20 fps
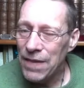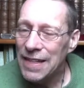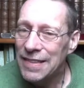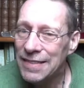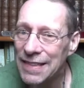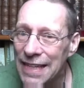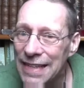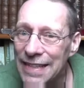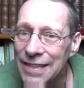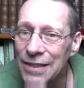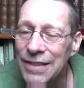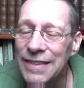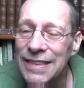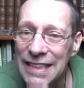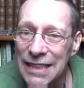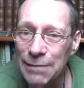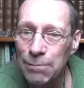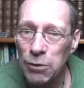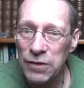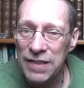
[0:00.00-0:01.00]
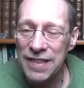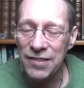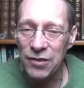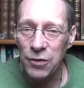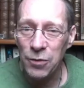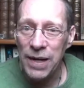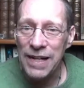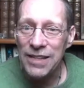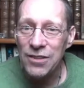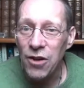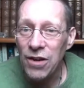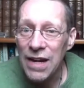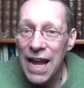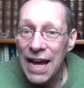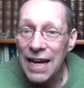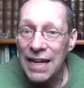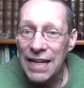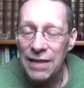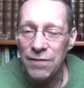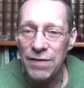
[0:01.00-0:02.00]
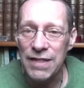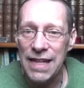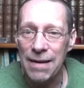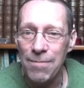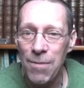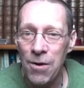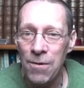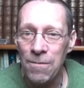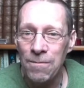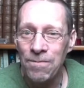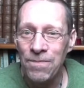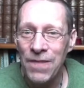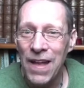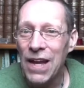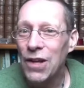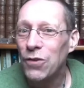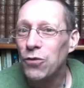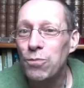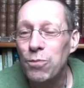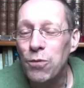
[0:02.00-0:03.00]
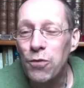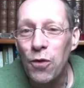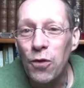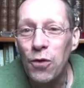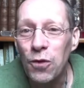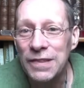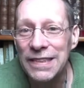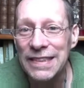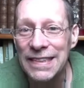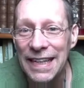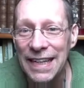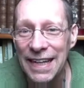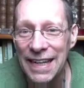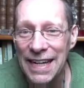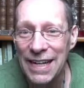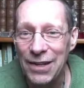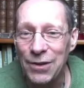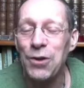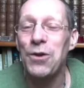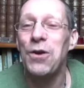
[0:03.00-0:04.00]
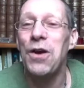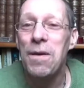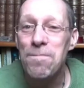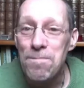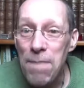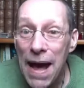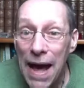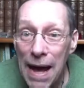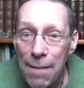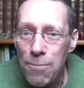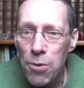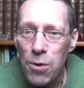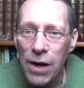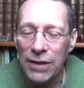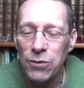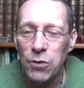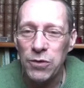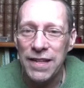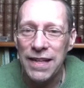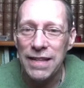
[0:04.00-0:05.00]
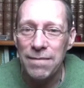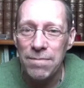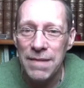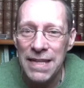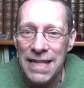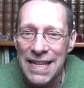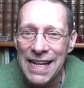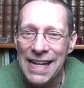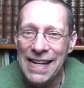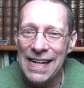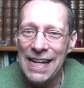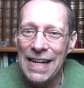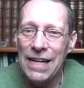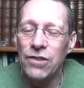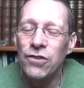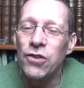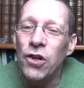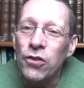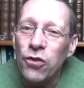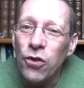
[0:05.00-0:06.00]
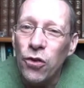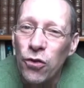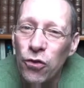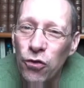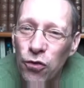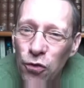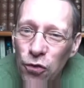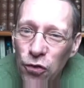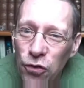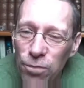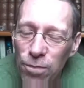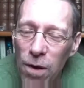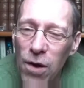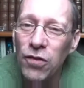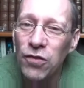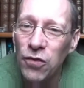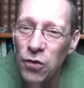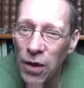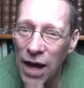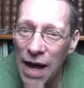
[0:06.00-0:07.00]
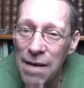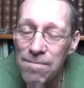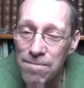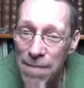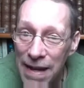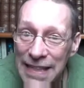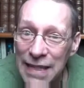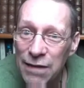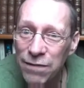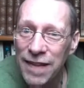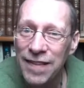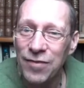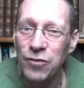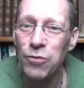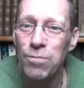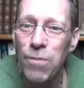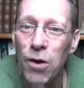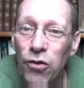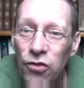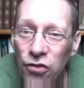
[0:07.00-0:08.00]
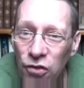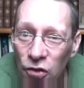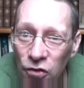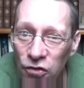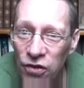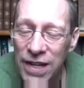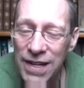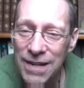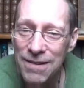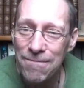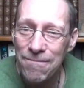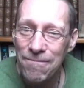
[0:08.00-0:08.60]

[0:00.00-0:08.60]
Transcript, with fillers: Cette disposition étant là, évidemment, nous pouvons considérer que par rapport à nos ennemis, notre jugement sera manifestement changé.